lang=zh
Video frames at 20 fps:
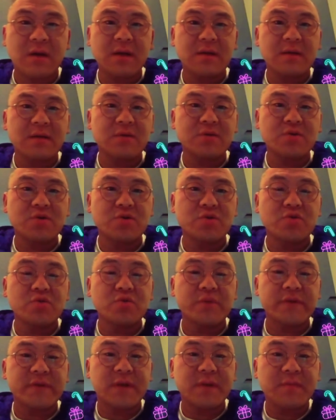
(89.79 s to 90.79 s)
了一个
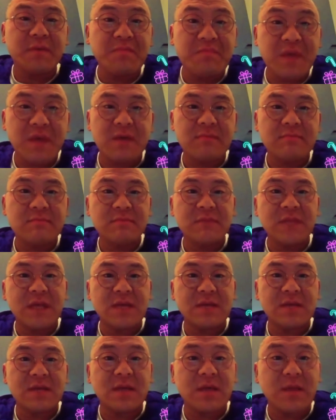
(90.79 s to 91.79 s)
数字人民币
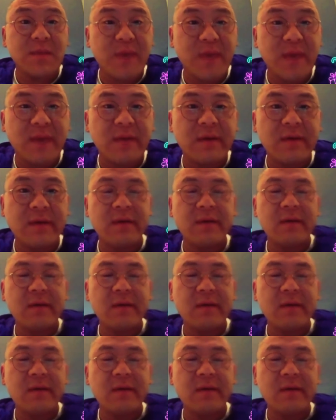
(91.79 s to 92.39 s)
（DCP），e